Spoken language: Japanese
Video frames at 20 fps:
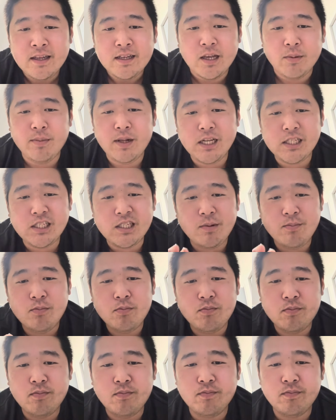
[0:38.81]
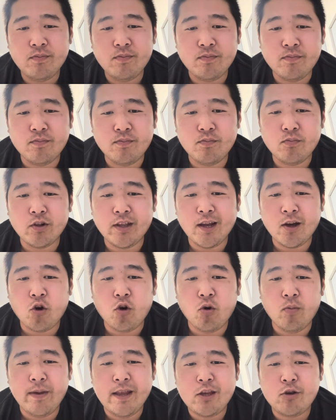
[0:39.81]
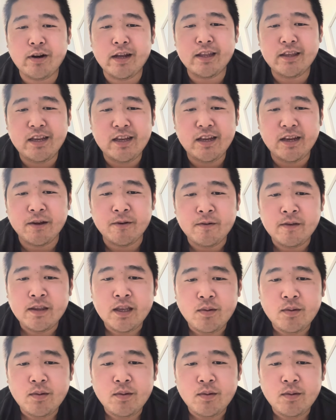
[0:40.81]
で、皆さんもね、コメント欄で、